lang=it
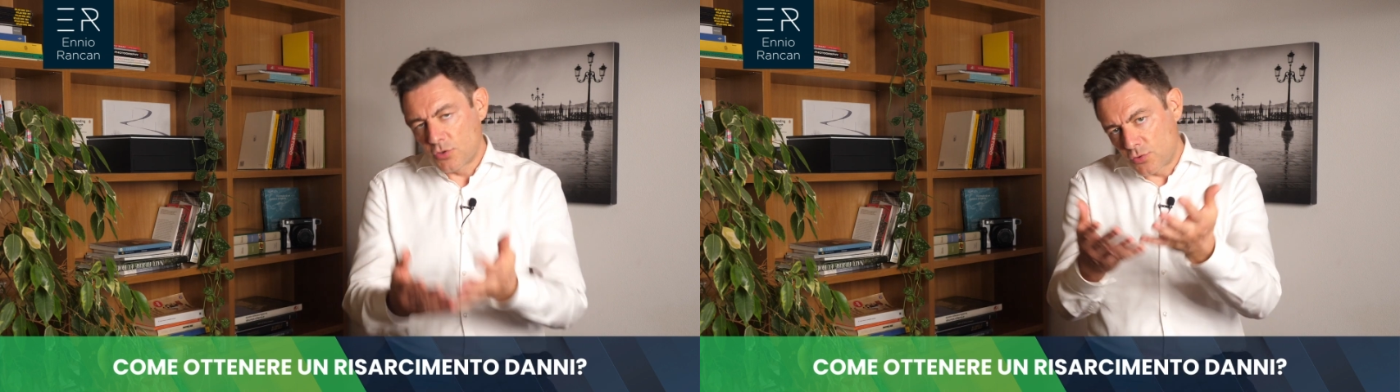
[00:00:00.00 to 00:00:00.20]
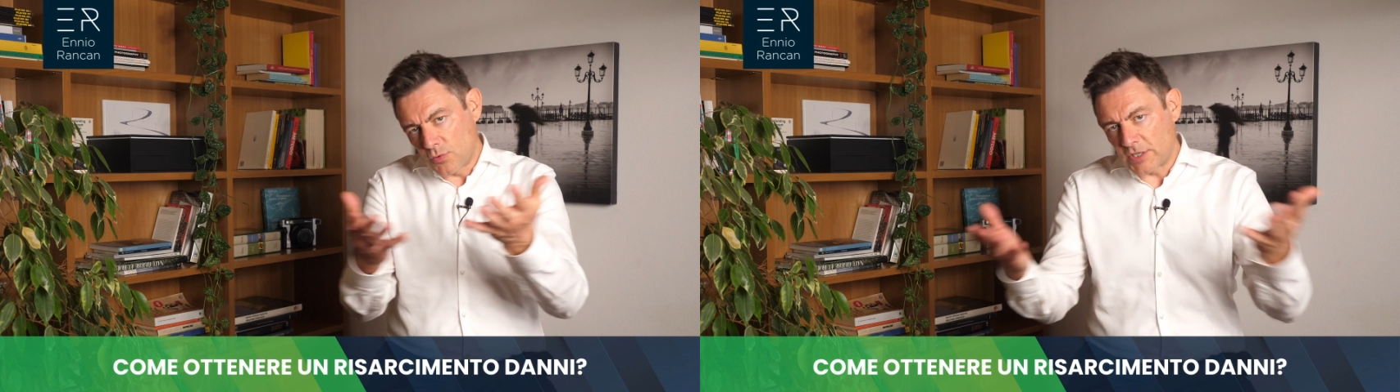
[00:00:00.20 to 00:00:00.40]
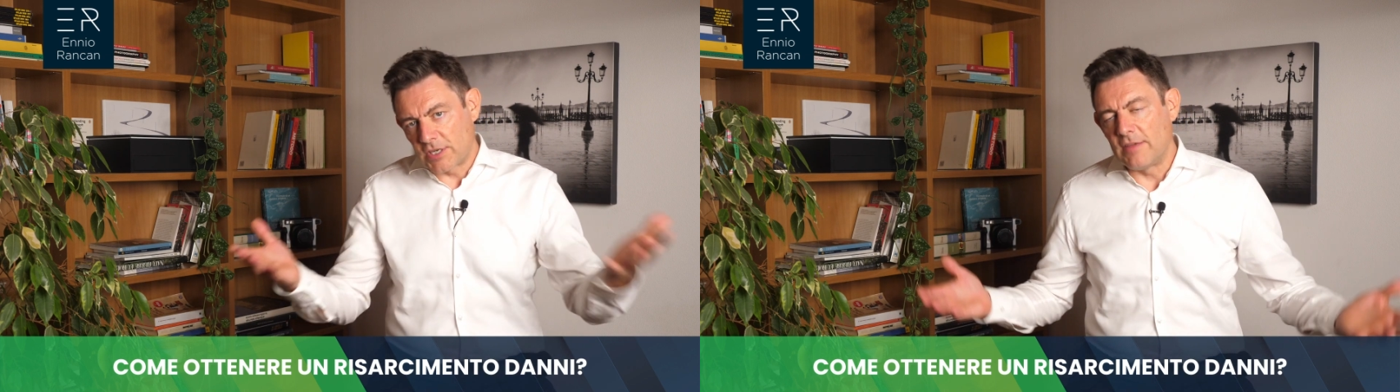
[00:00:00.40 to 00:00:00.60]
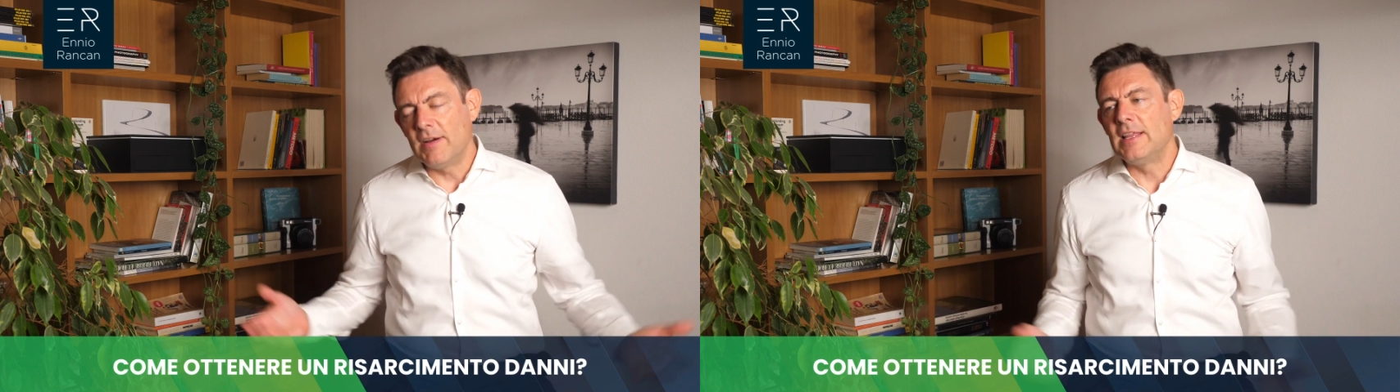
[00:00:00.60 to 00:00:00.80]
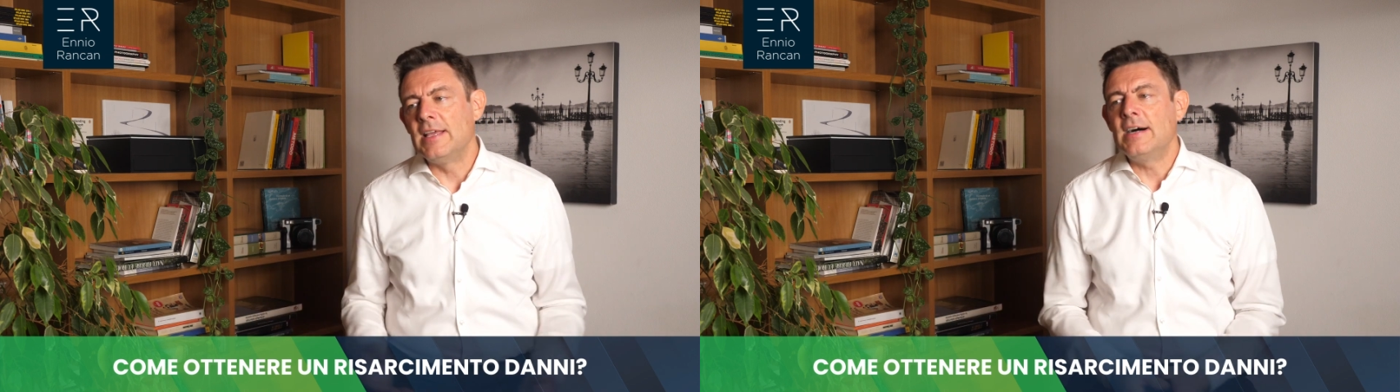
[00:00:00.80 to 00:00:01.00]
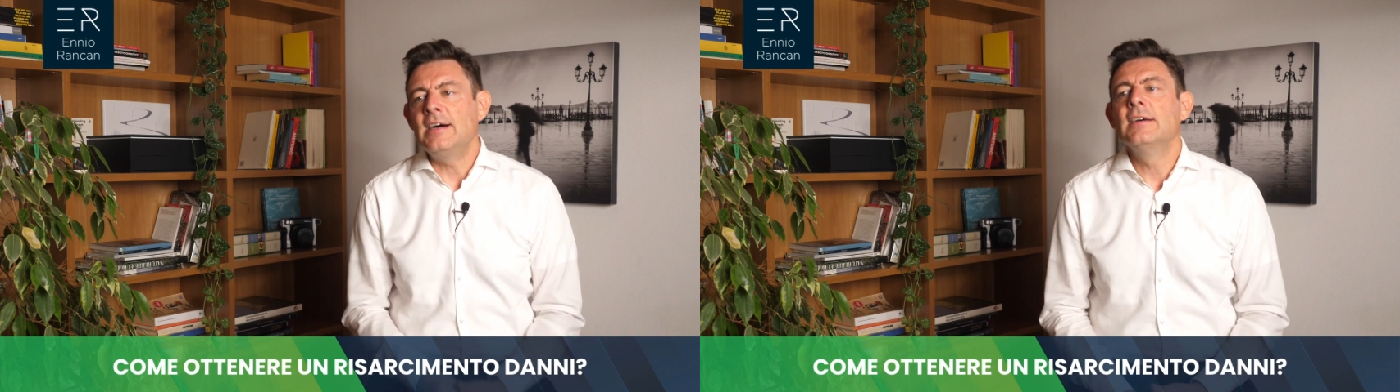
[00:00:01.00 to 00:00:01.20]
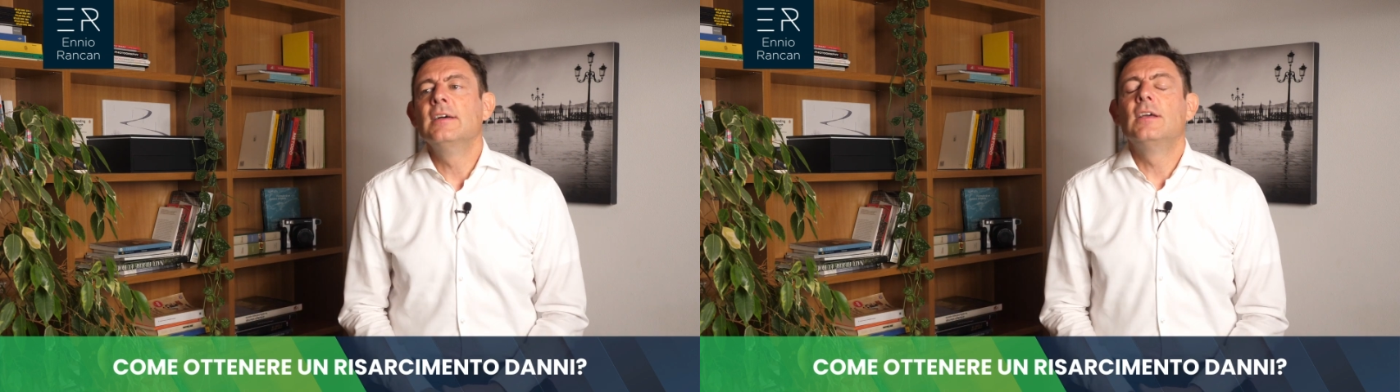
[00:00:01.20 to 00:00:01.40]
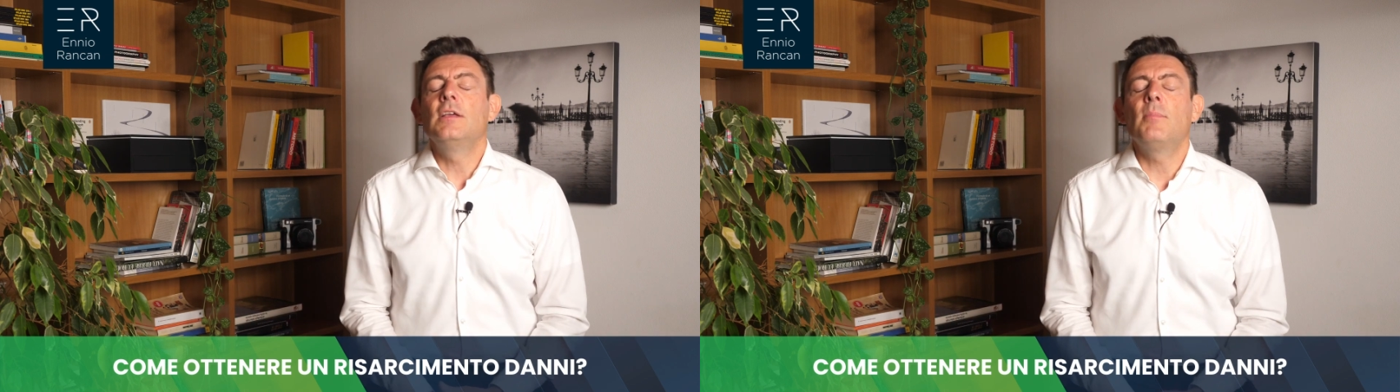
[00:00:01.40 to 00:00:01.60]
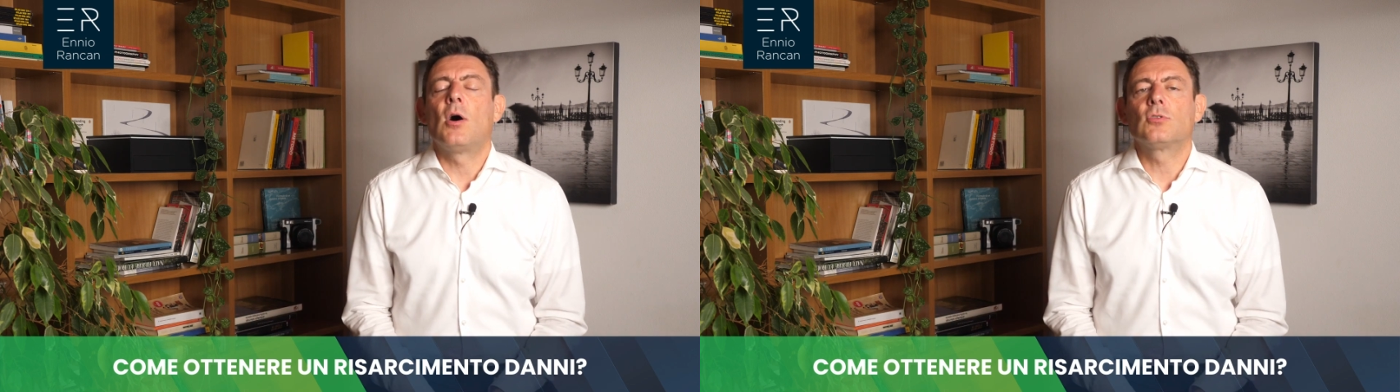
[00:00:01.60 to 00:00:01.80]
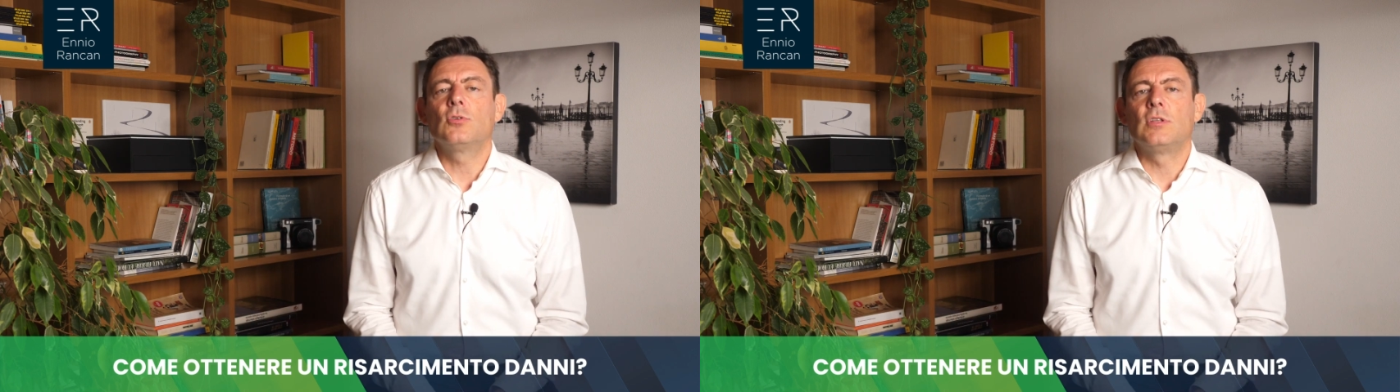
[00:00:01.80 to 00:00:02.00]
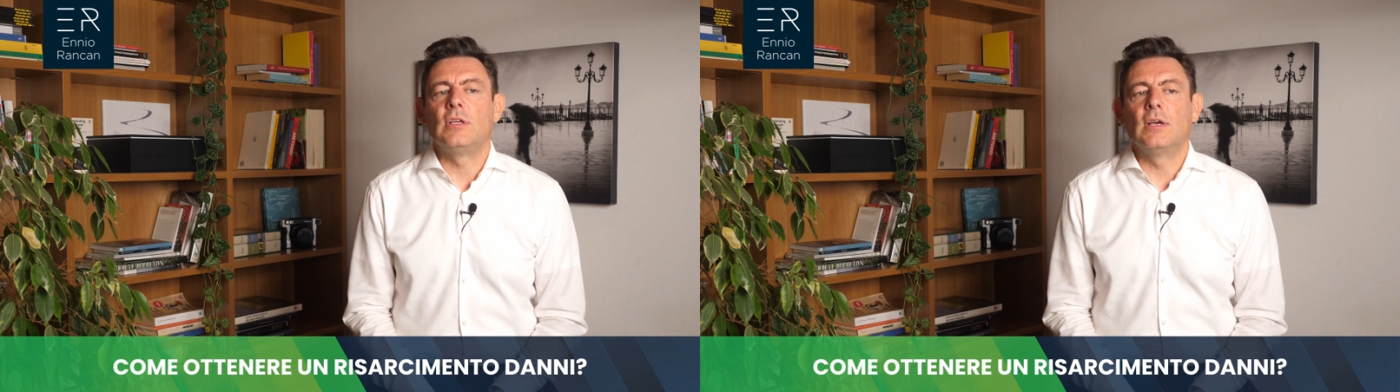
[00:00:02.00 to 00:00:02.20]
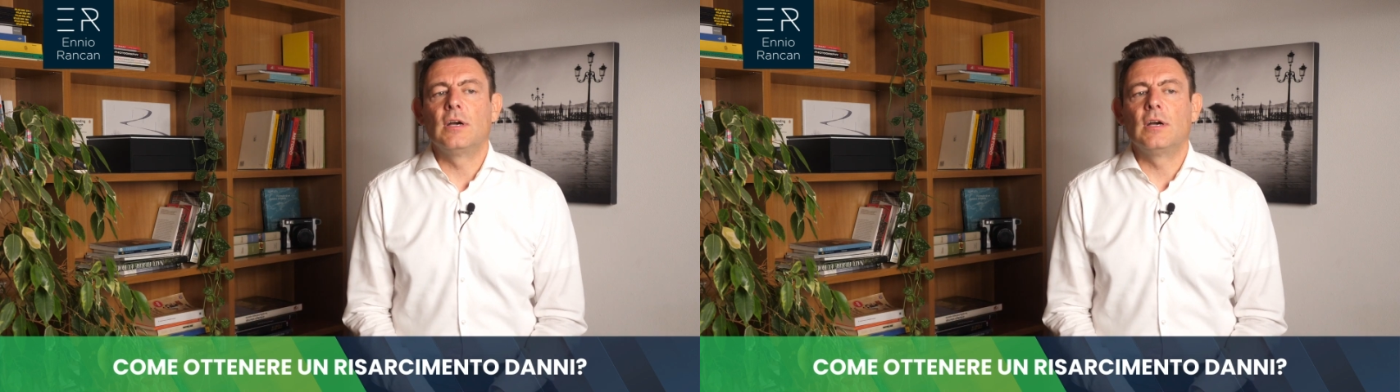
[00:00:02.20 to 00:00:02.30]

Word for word: sulla scrivania in modo di